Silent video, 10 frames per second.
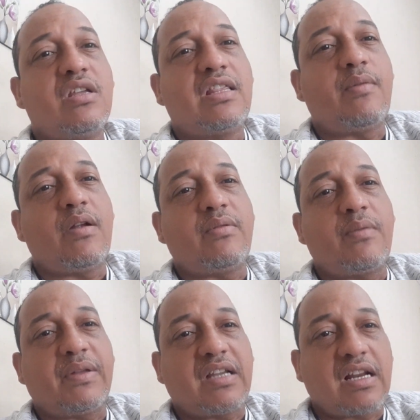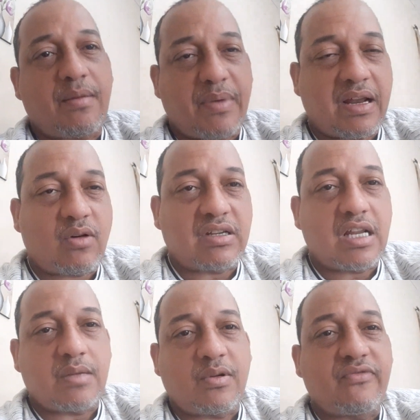de Melvin el Patriarca para
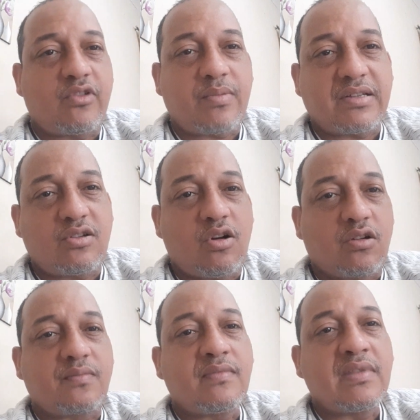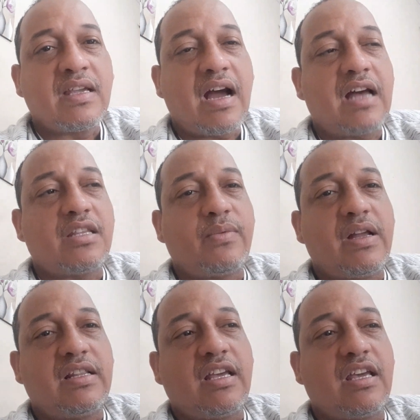cualquier tipo de información a
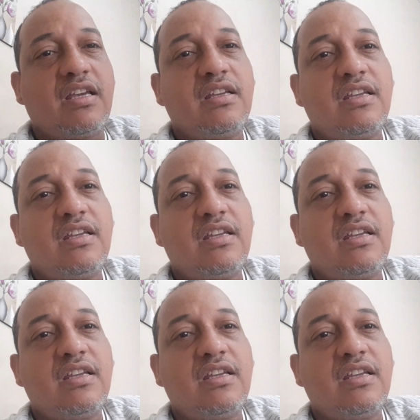nivel de